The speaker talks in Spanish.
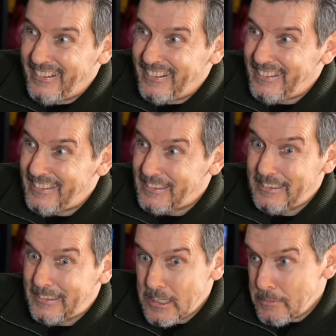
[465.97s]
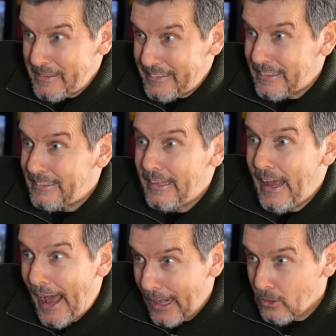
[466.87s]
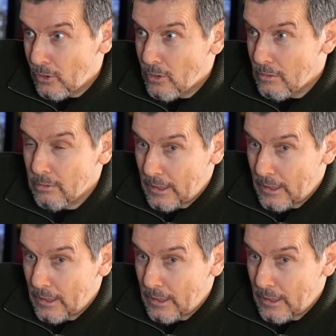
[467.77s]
desde transmitirte algo